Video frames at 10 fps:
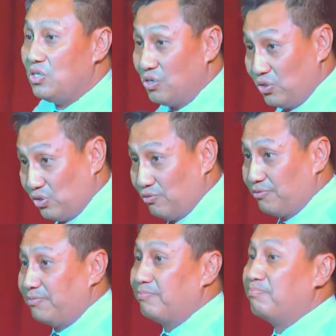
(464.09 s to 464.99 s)
Yusuf
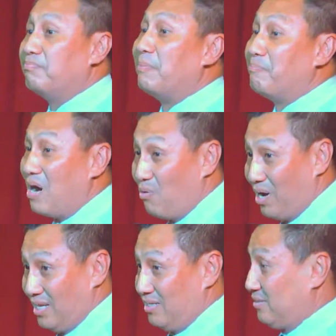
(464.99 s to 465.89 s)

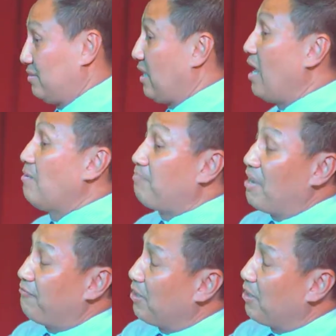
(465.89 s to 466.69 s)
membawa tanpa